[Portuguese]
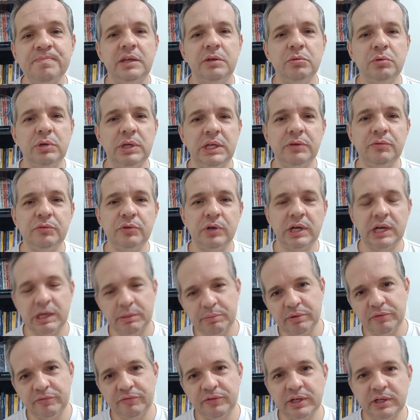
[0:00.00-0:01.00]
e o livro
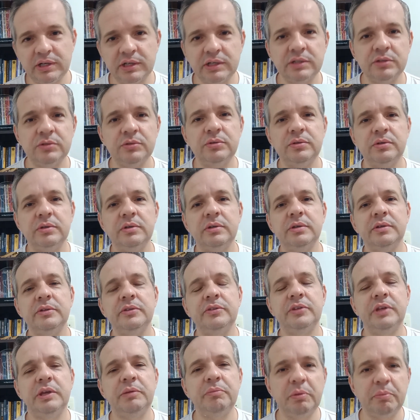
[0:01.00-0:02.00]
acaba ficando
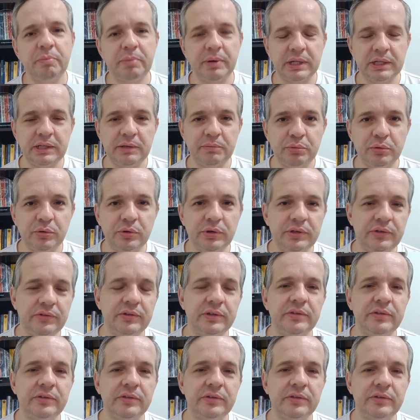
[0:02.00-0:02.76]
sempre para depois,